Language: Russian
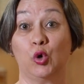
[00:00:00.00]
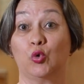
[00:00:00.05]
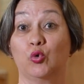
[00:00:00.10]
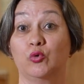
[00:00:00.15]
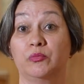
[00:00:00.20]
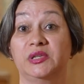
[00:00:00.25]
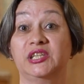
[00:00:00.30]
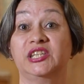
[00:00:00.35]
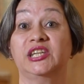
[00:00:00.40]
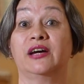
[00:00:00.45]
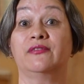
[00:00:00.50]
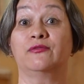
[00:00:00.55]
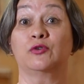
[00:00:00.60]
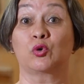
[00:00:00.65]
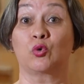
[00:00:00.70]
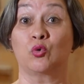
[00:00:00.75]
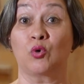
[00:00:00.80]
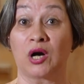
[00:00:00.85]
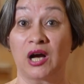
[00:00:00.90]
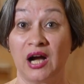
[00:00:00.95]
У меня в
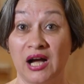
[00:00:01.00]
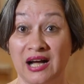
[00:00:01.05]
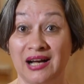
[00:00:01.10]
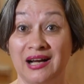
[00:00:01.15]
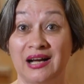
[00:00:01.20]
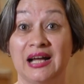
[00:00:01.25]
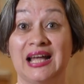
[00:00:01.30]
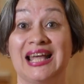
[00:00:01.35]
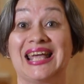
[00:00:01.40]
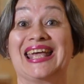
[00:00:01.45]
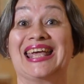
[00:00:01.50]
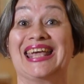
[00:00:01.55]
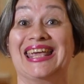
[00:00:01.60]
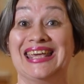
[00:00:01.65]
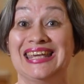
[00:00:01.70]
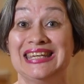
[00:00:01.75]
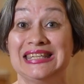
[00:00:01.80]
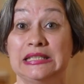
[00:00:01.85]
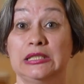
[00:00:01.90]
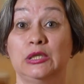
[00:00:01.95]
руках –
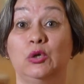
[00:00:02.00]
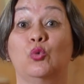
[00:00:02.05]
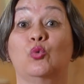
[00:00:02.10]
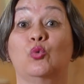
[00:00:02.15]
эти